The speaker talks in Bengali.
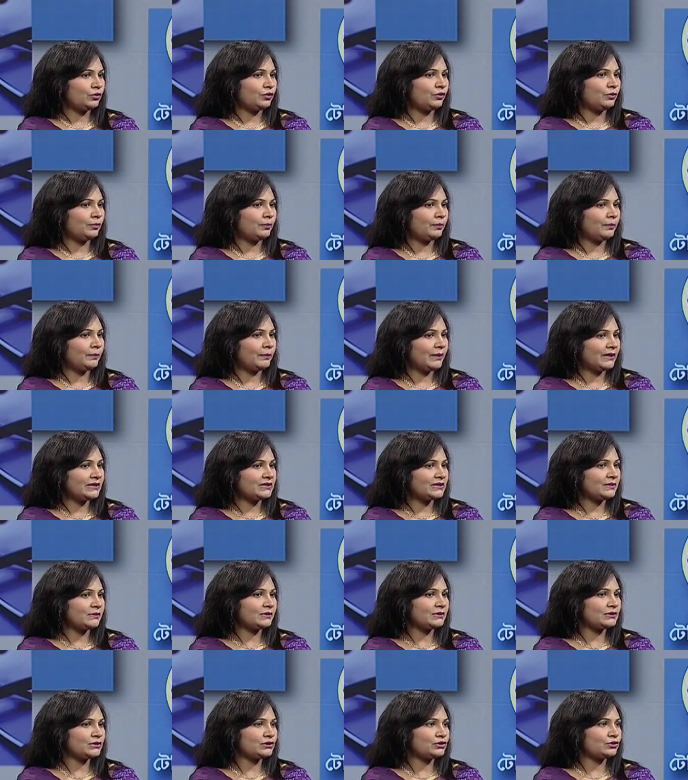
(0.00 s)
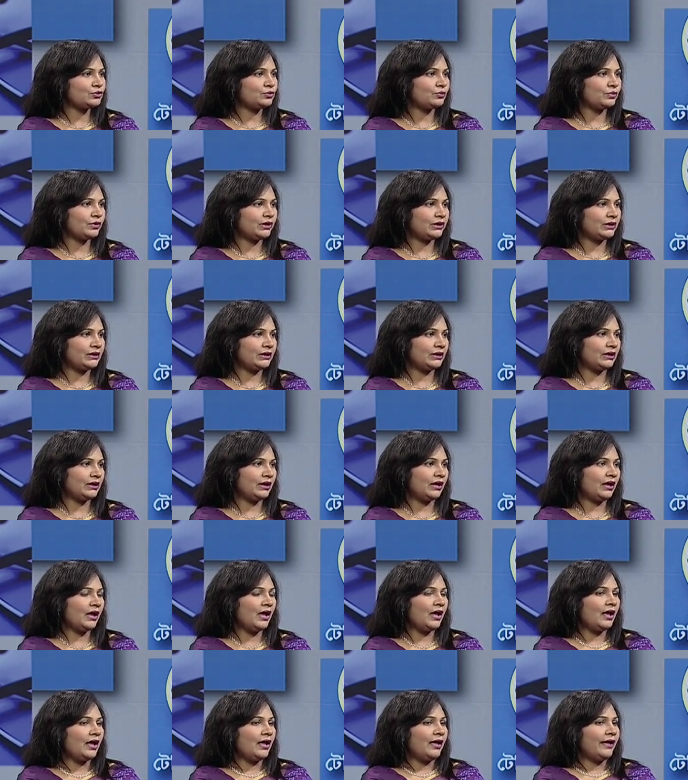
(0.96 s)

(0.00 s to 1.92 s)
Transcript: তো মাঝামাঝি সময়ের দিকে